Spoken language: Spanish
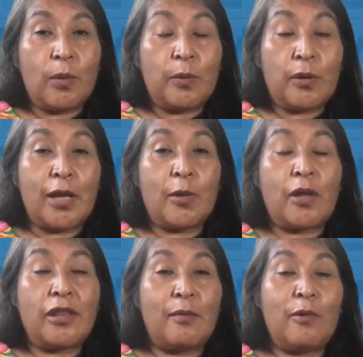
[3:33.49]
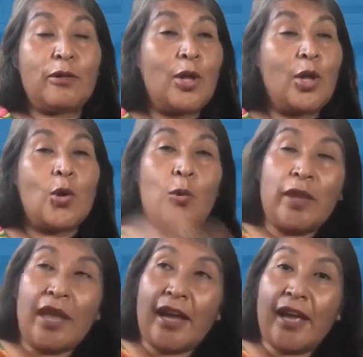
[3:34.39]
¿Por qué no hacemos
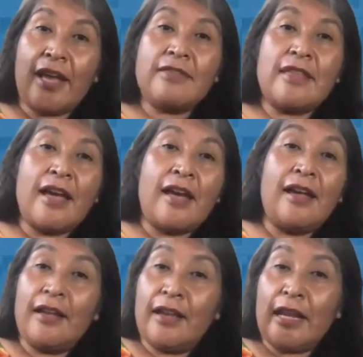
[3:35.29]
una agenda